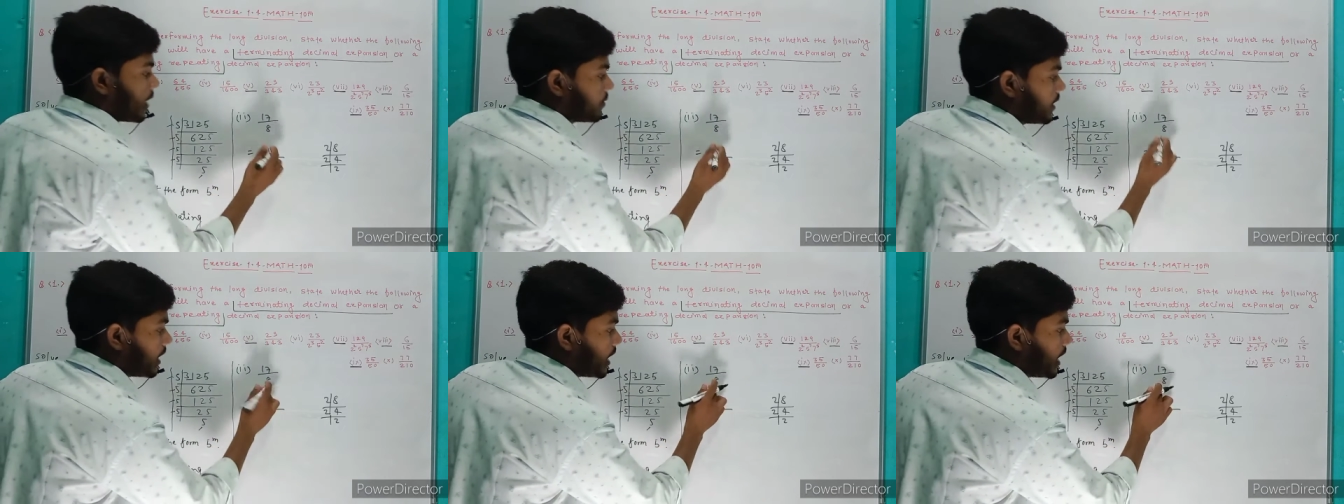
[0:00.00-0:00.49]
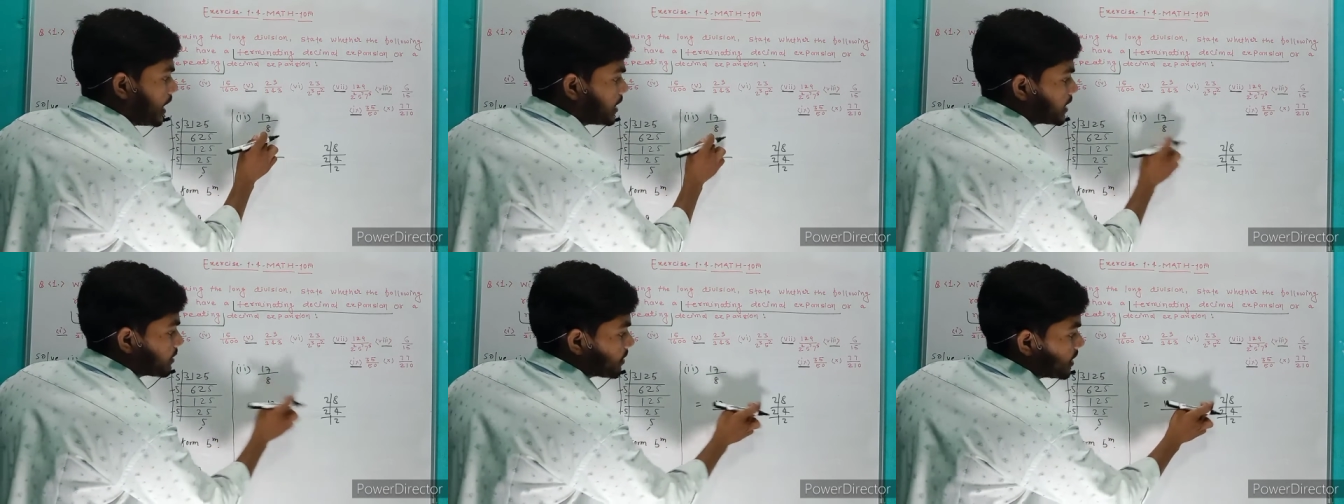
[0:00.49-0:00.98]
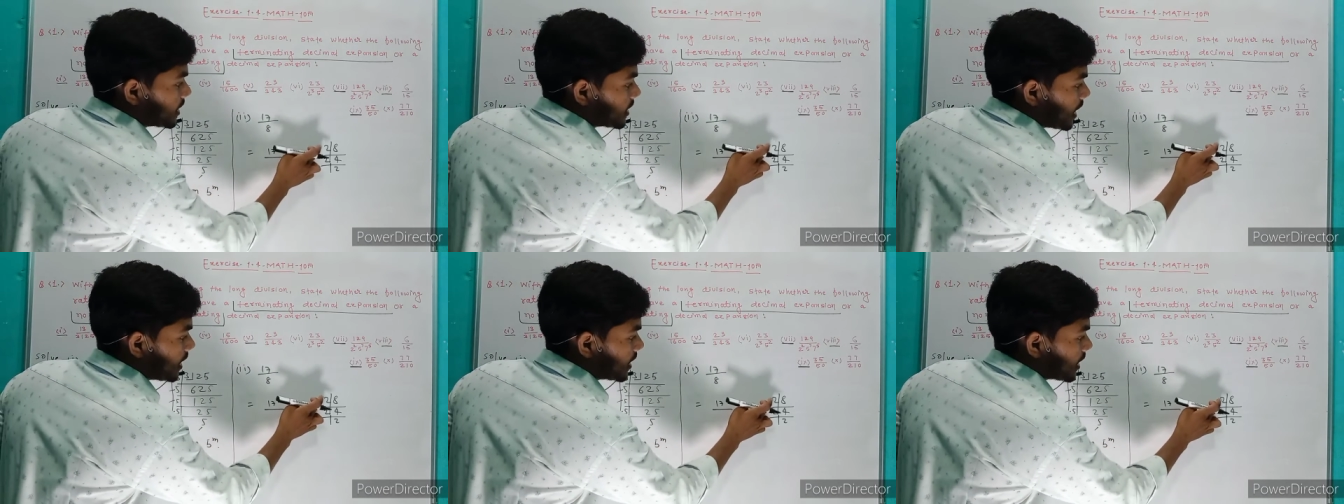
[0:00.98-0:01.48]
अब ये एट के बदले
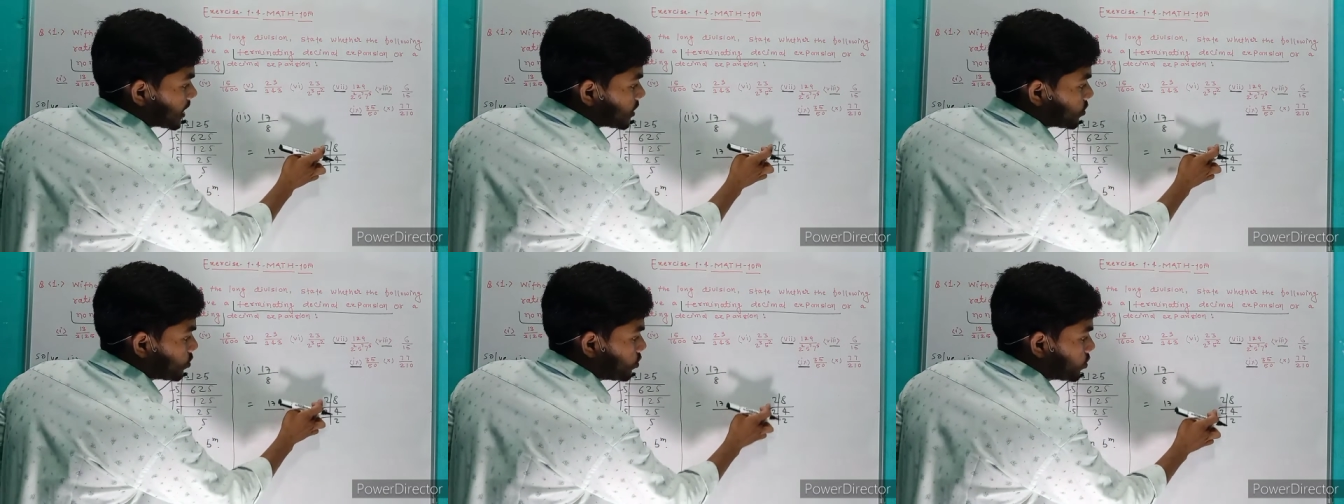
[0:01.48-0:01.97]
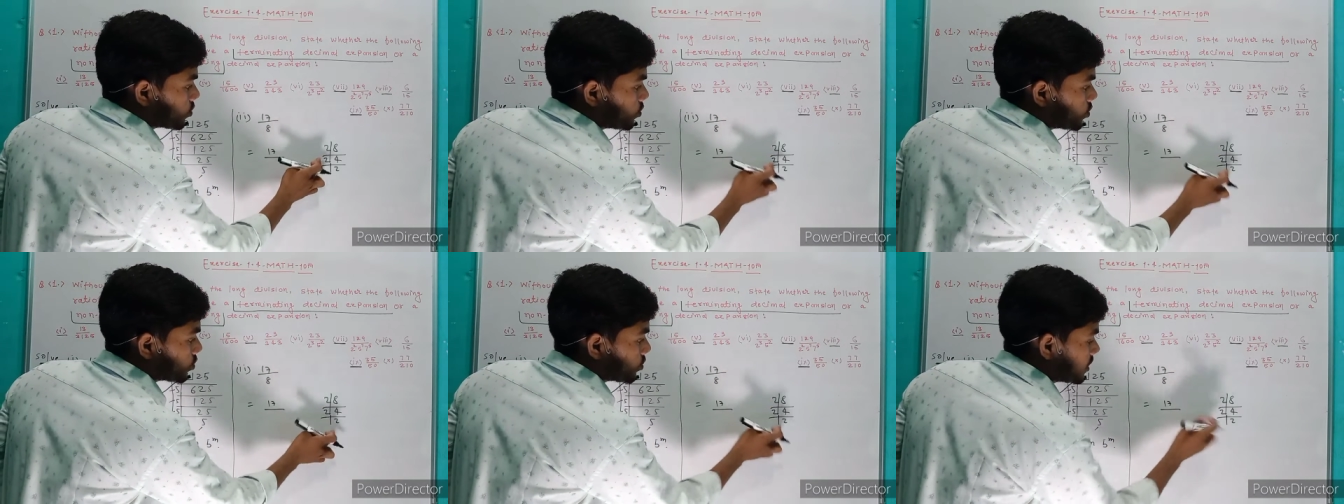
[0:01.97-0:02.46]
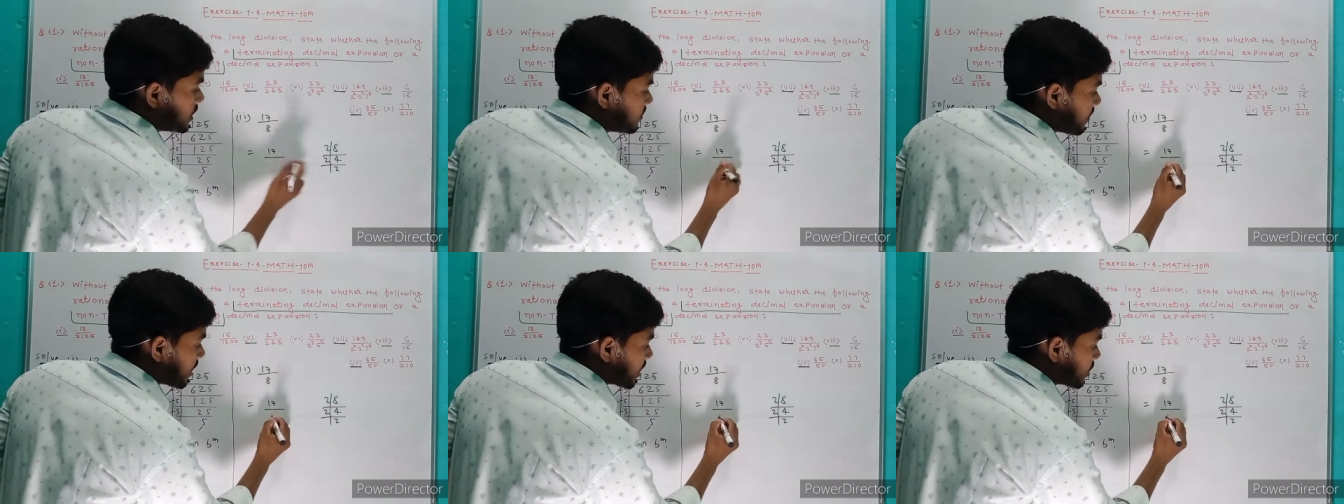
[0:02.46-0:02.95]
क्या लिखेंगे टू टू टू
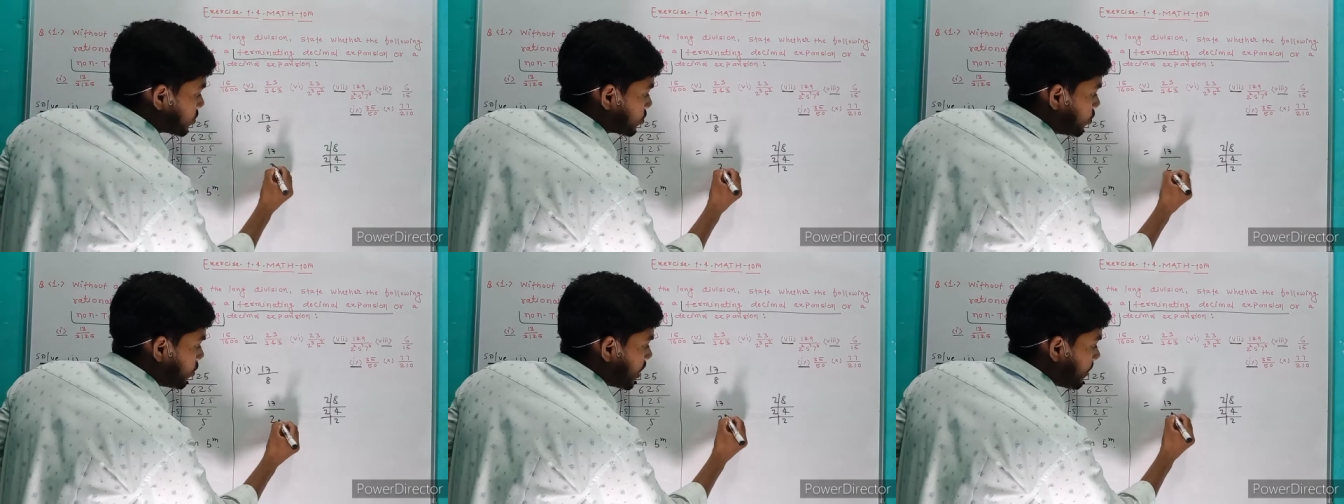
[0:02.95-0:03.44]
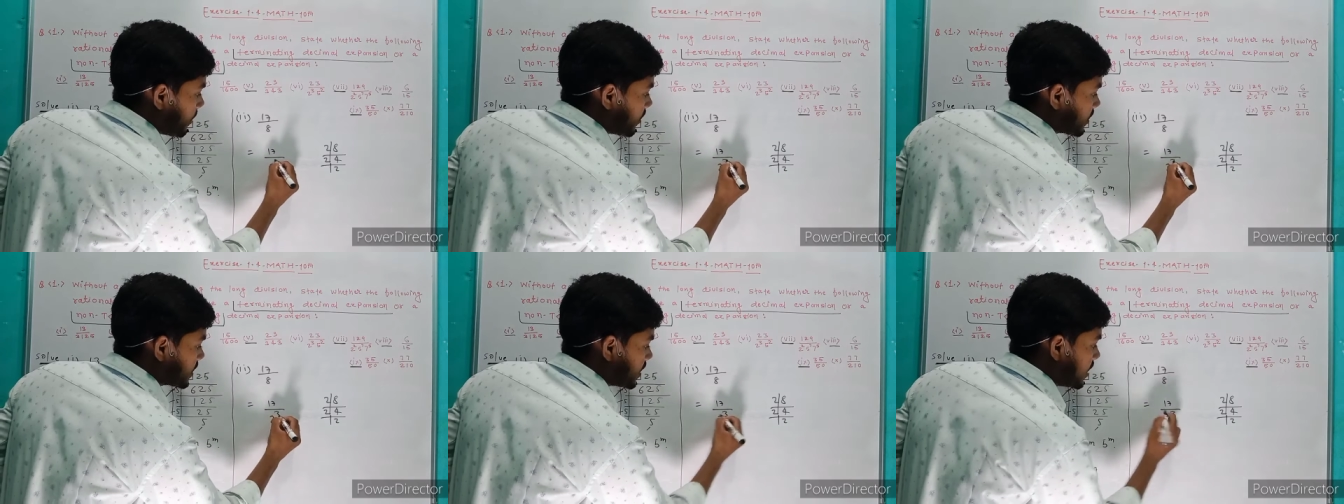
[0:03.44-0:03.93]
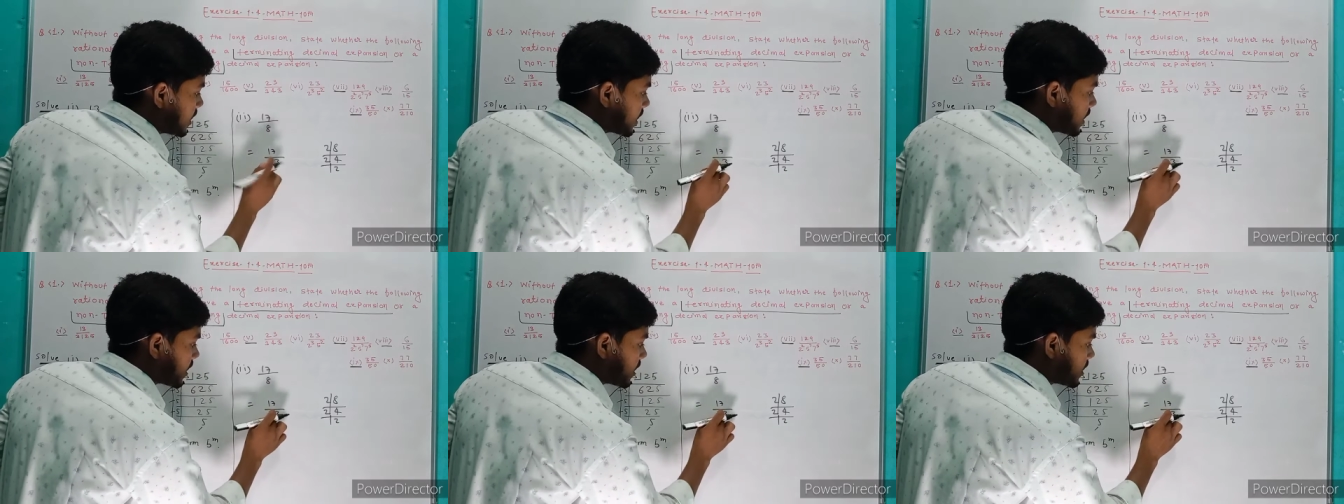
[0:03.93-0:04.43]
तीन बार है तो दो का पावर तीन
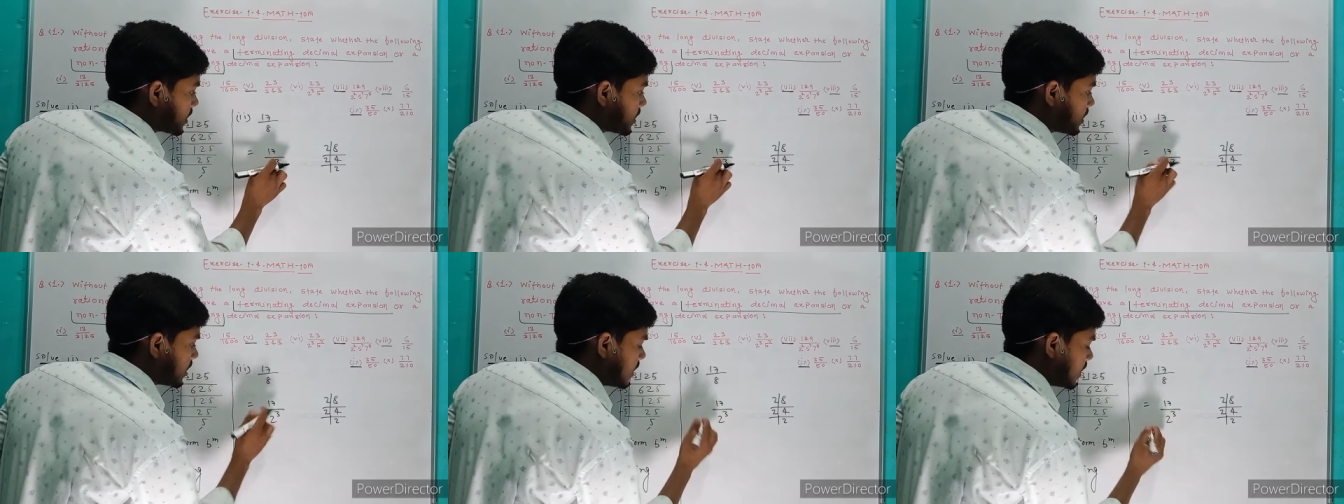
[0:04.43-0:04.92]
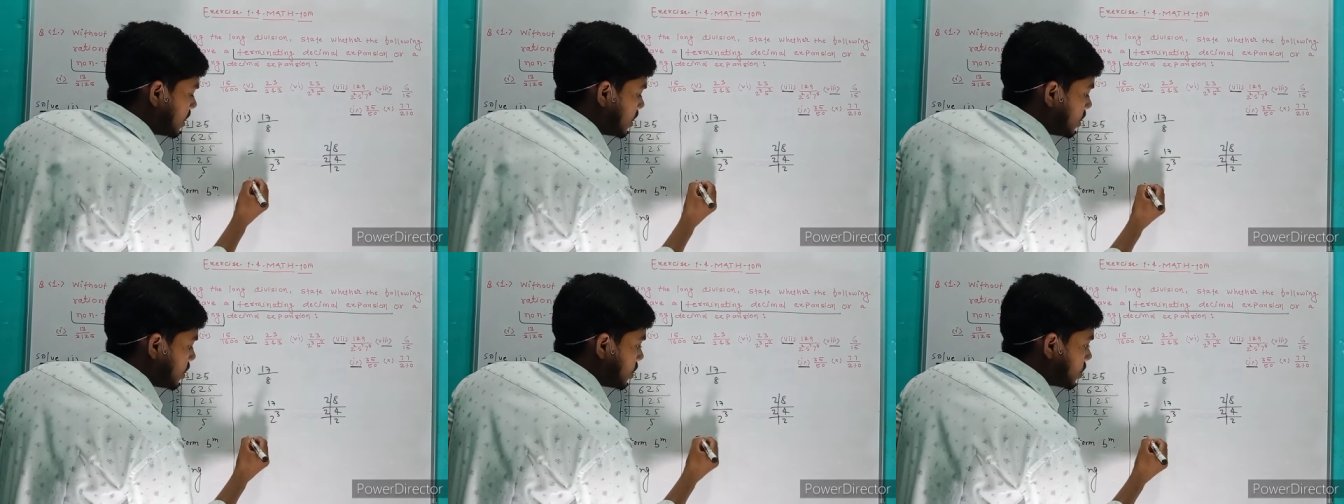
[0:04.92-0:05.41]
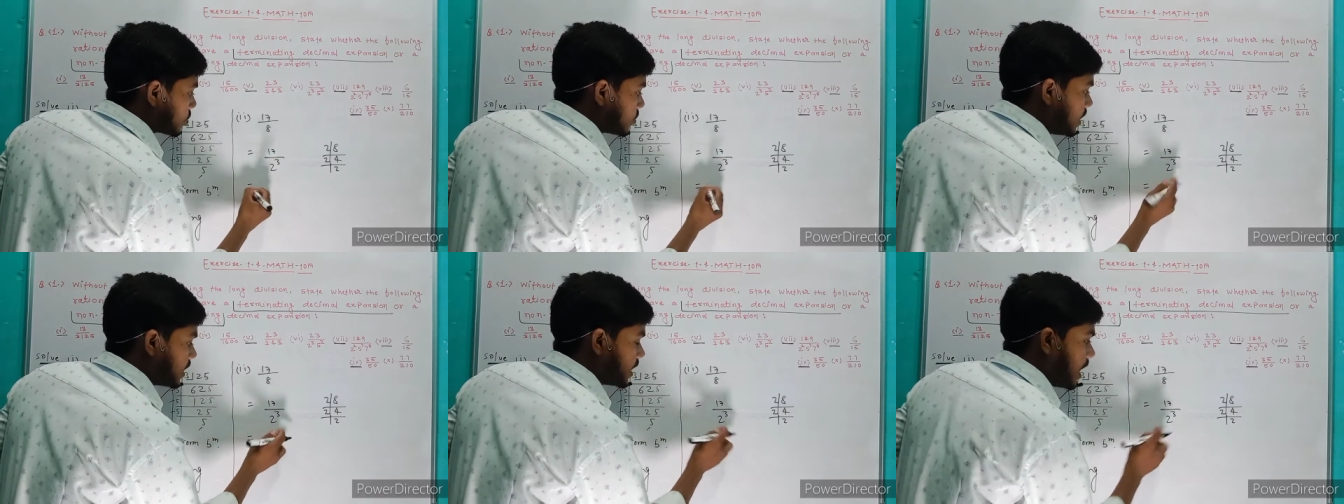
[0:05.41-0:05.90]
लिखेंगे ठीक है
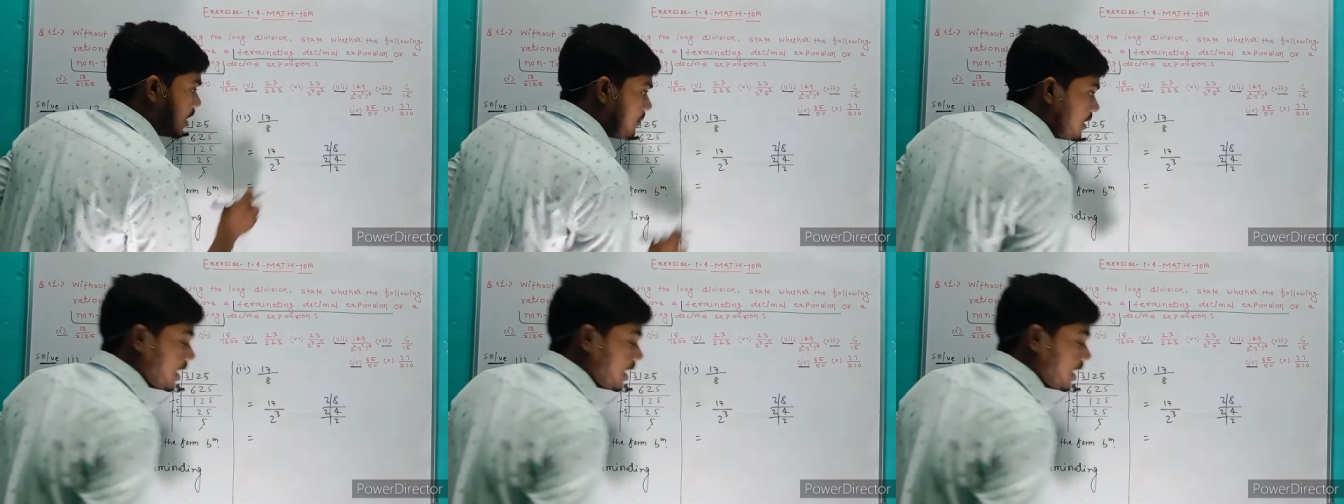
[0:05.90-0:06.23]
तो ये क्या